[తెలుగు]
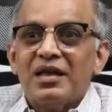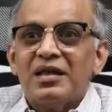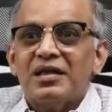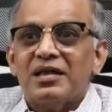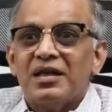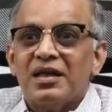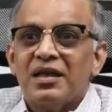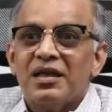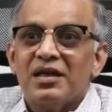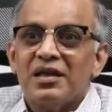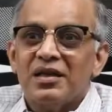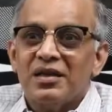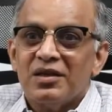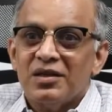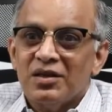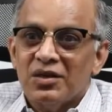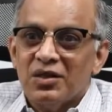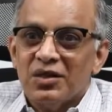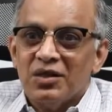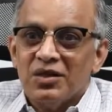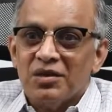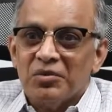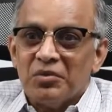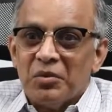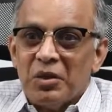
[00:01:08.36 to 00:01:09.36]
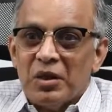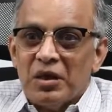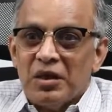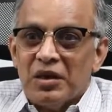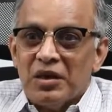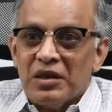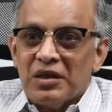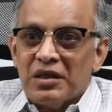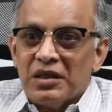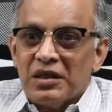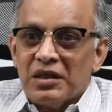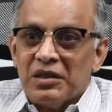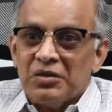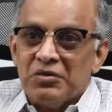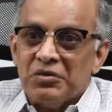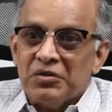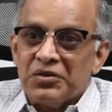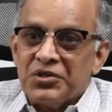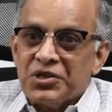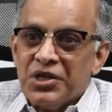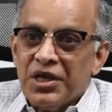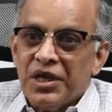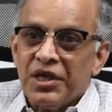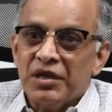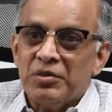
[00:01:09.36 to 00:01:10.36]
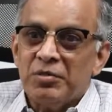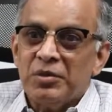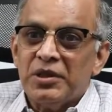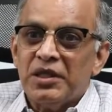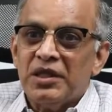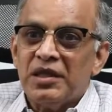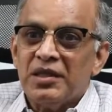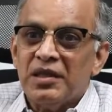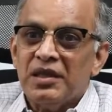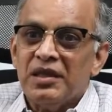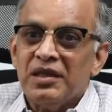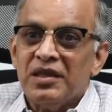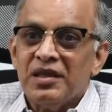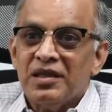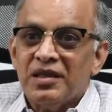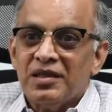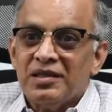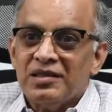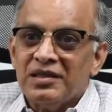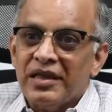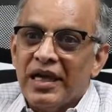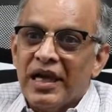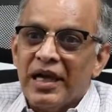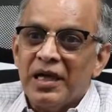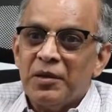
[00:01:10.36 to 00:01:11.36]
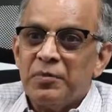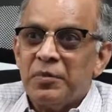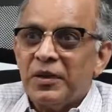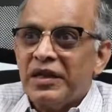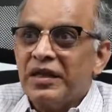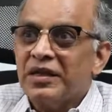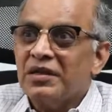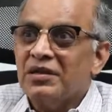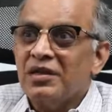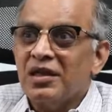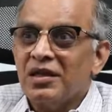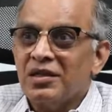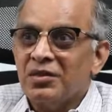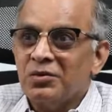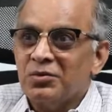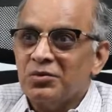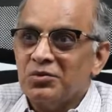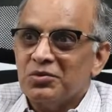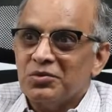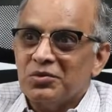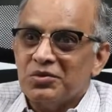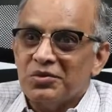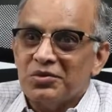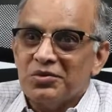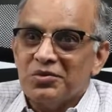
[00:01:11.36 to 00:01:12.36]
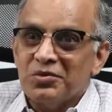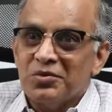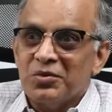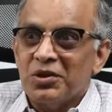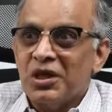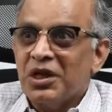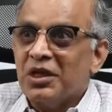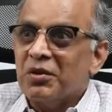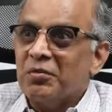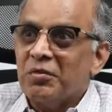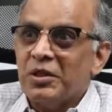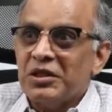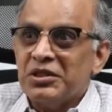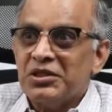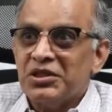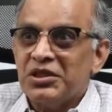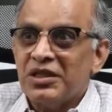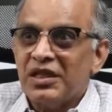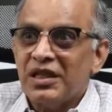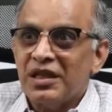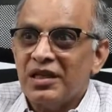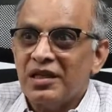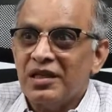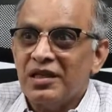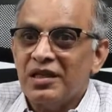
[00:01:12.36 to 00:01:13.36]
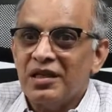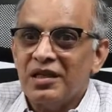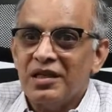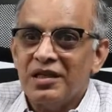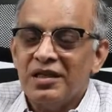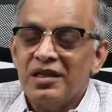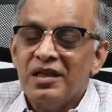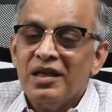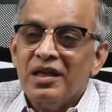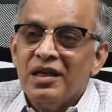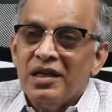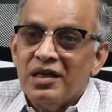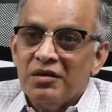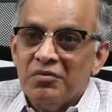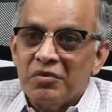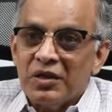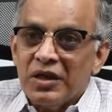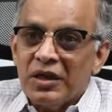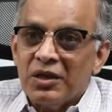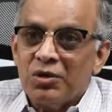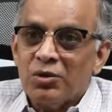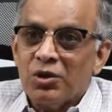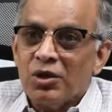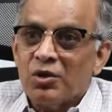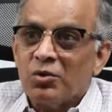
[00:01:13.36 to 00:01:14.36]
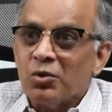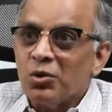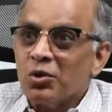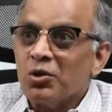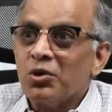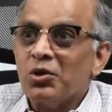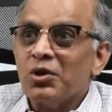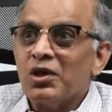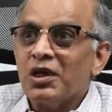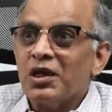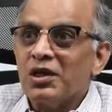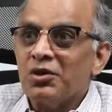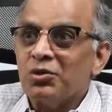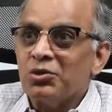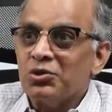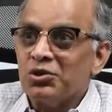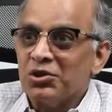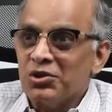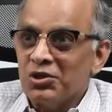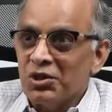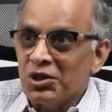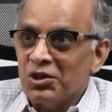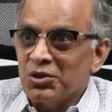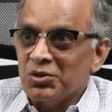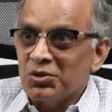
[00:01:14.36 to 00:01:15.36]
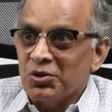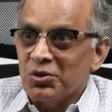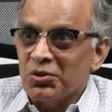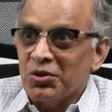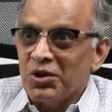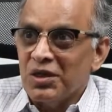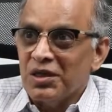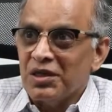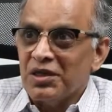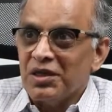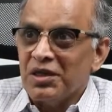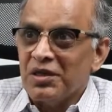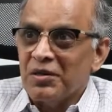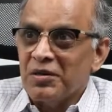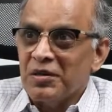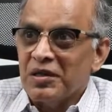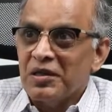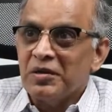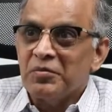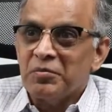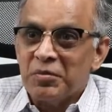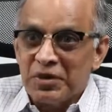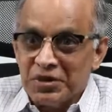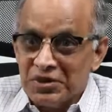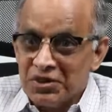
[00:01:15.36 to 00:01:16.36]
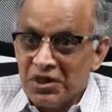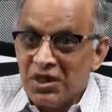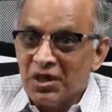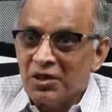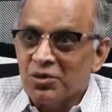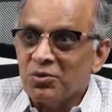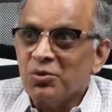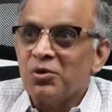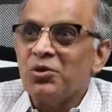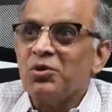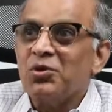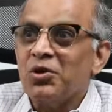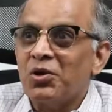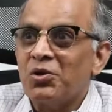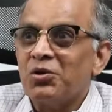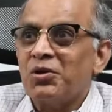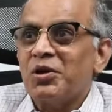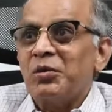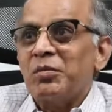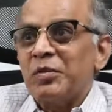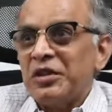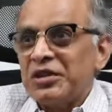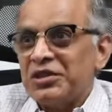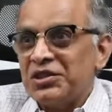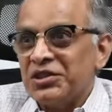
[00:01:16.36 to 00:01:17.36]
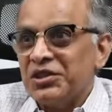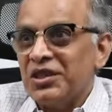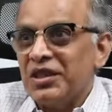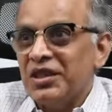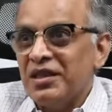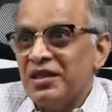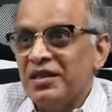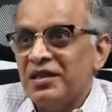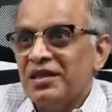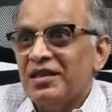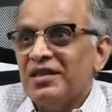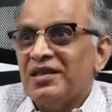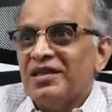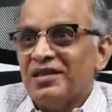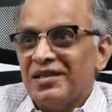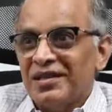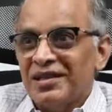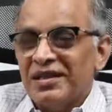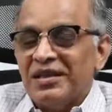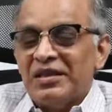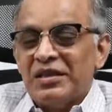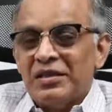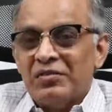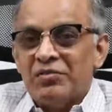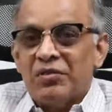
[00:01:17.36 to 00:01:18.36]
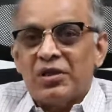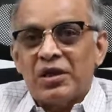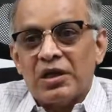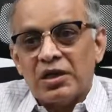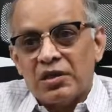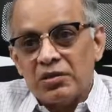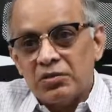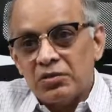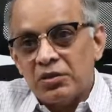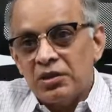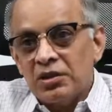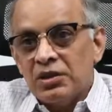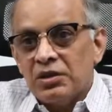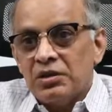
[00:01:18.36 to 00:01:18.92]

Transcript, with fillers: అయితే ఈ విషయాల మీద న్యాయ పరిజ్ఞానం ఉండటం మంచిదే కానండి ఇవన్నీ కూడా కోర్టుల దాకా వచ్చి తేల్చుకోవాలని ప్రజలు అనుకోకుండా ఉంటే మంచిది ఇది వాళ్ళకు